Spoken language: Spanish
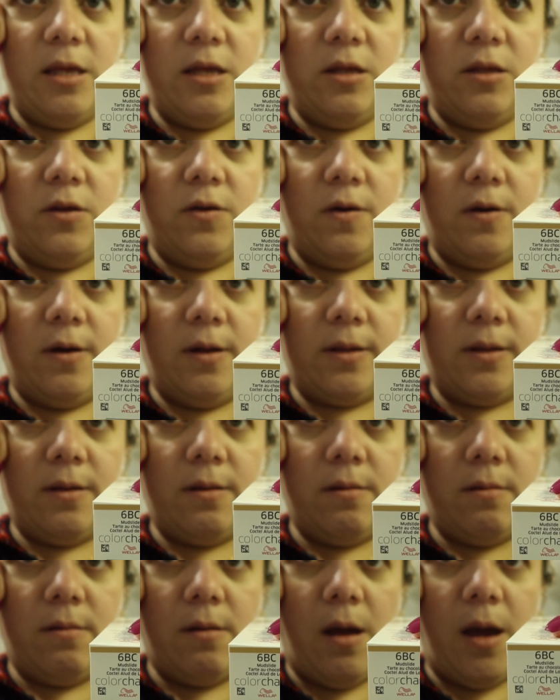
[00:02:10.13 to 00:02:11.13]
allí
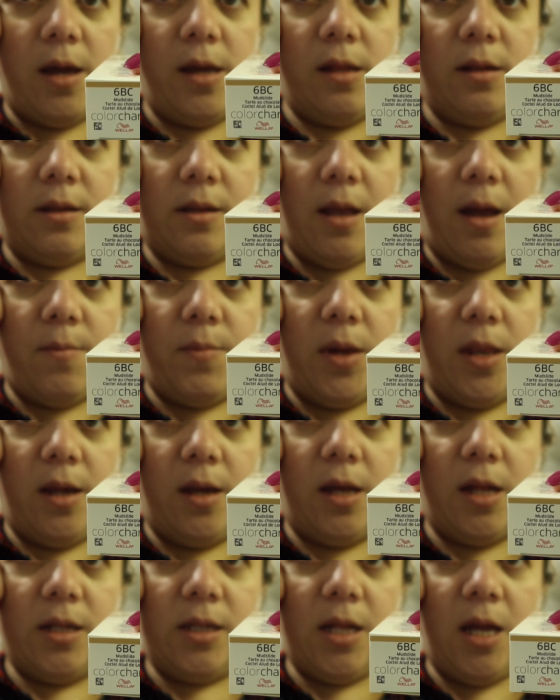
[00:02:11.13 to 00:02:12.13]
chicas, ahí está,
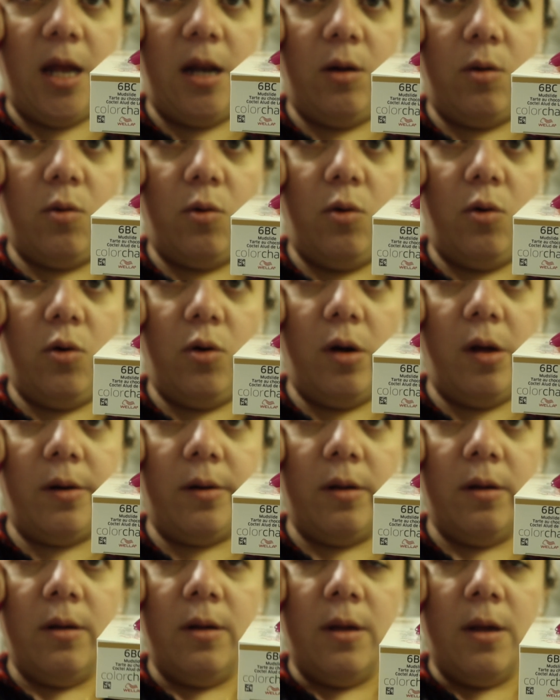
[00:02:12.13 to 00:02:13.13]
miren, ese es el
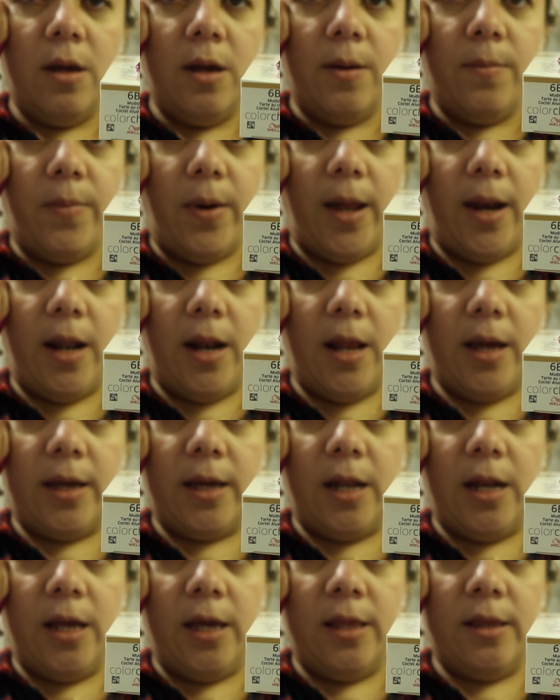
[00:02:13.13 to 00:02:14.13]
color para las
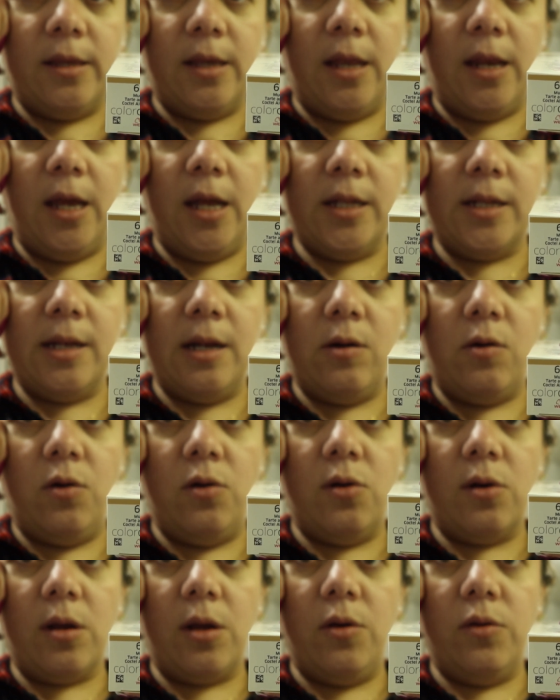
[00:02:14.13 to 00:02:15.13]
que les interesa el
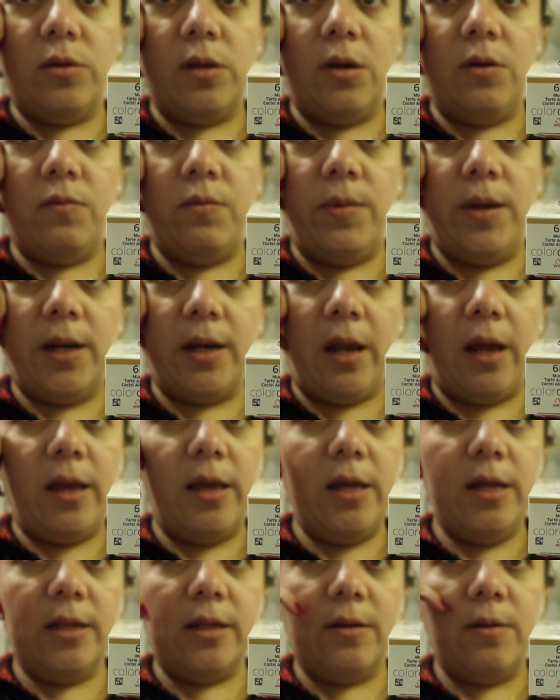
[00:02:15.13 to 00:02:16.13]
color que yo tengo en mi
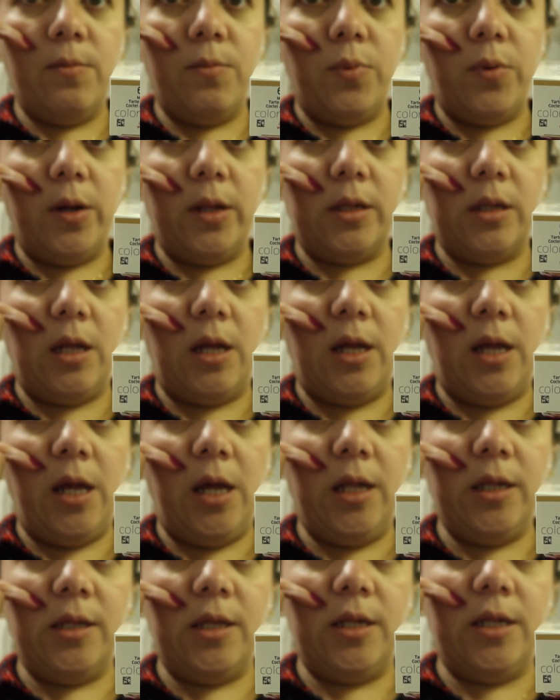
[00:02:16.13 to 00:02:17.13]
raíz, pues es
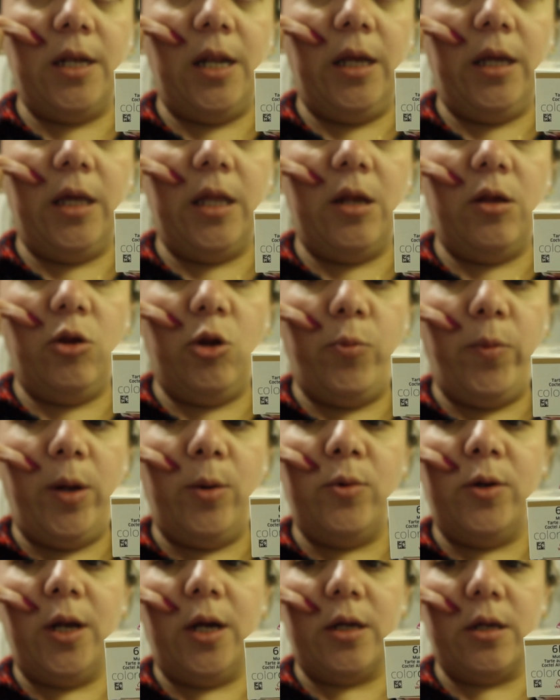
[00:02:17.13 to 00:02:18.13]
este, si le quieren
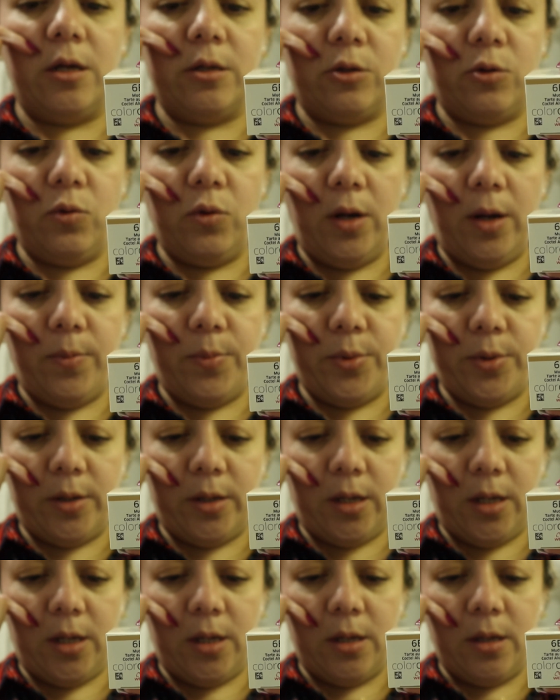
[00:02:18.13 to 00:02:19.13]
tomar una captura,
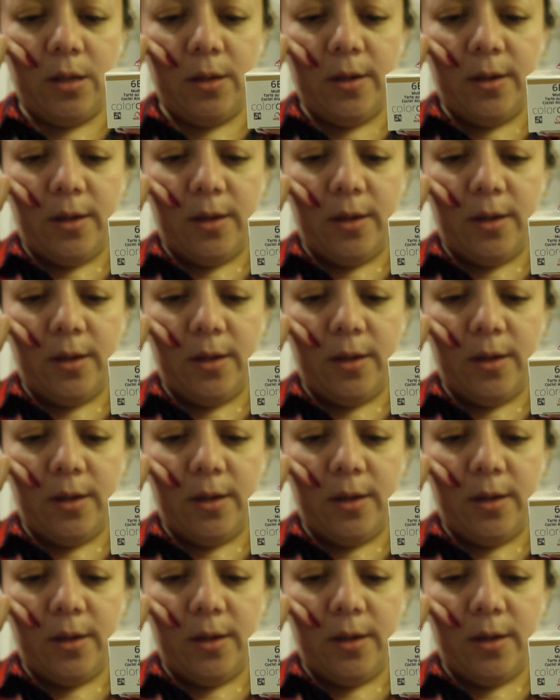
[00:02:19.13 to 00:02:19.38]
porque